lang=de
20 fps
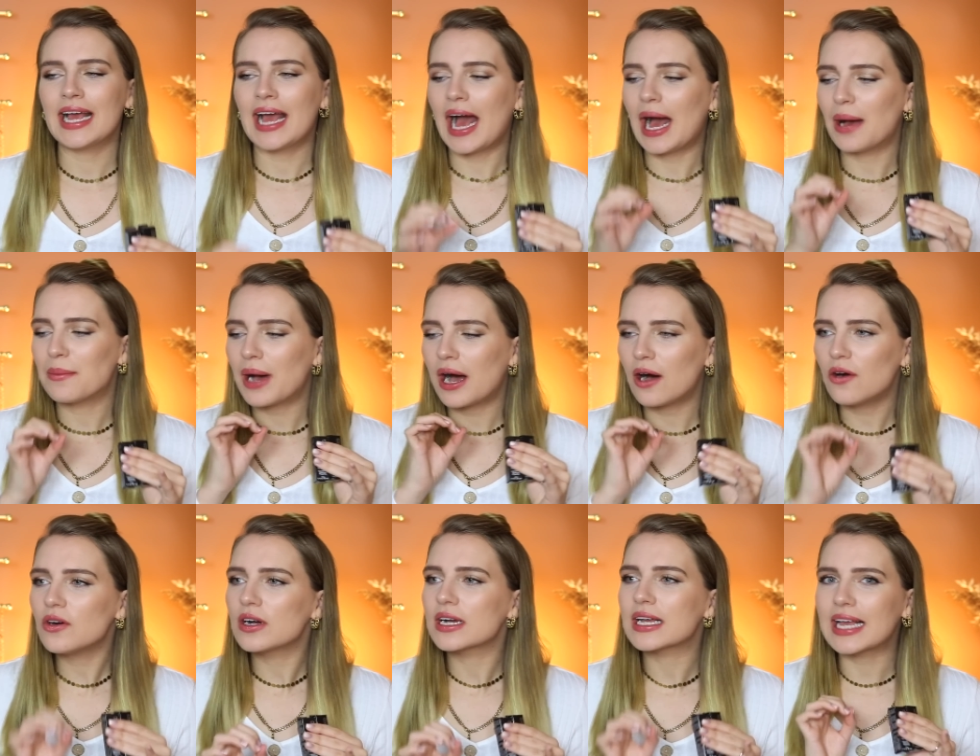haben
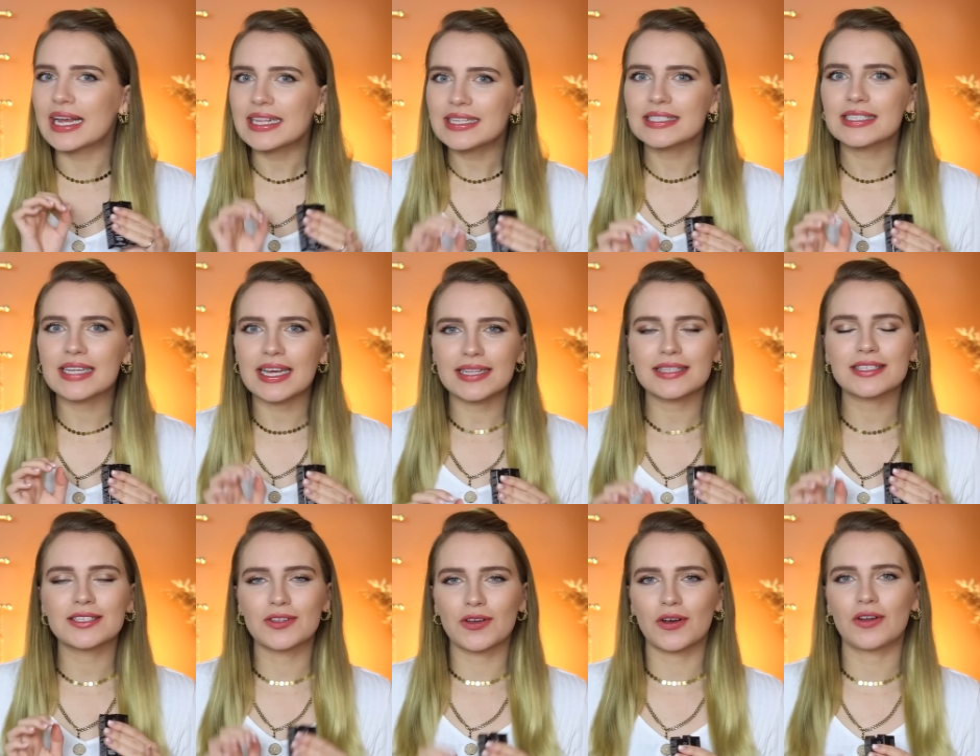auch ganz,
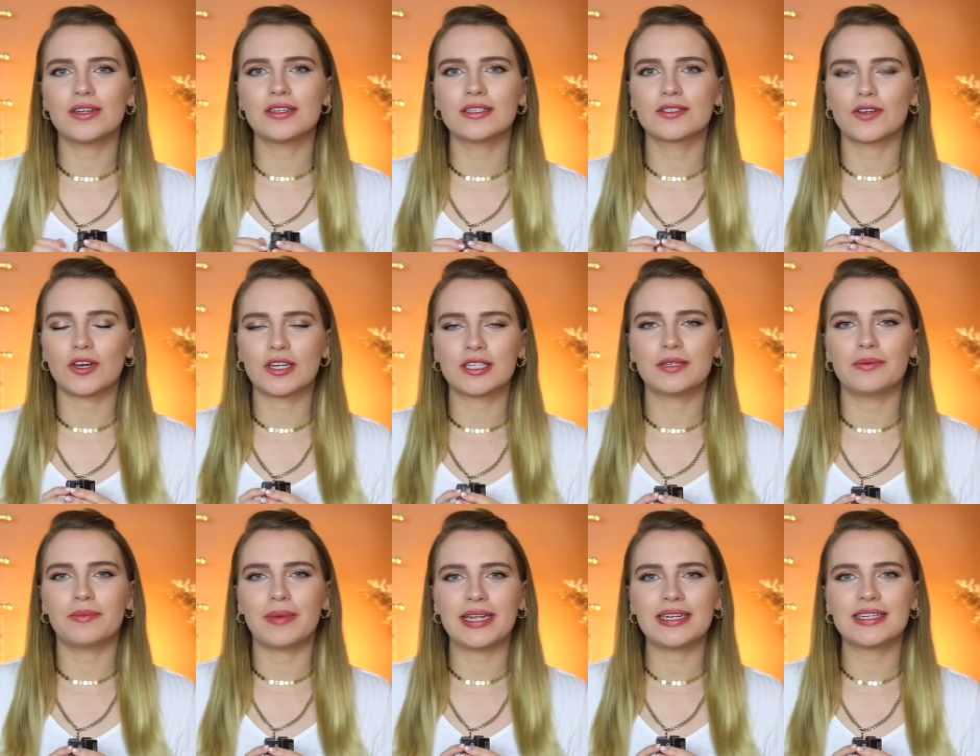ganz tolle
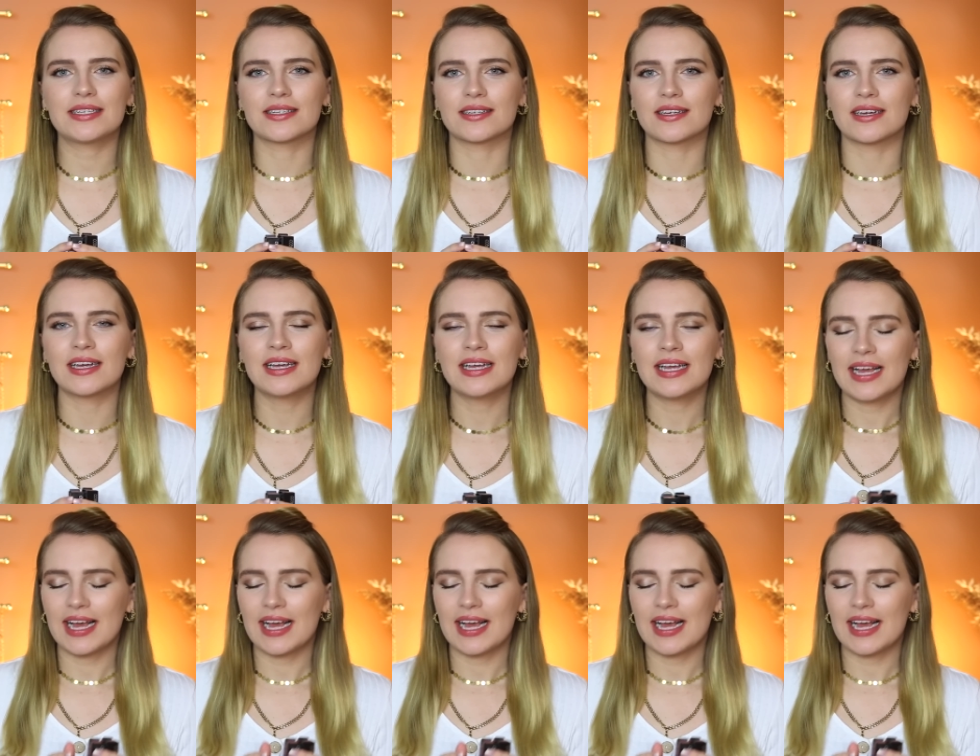Sortimente.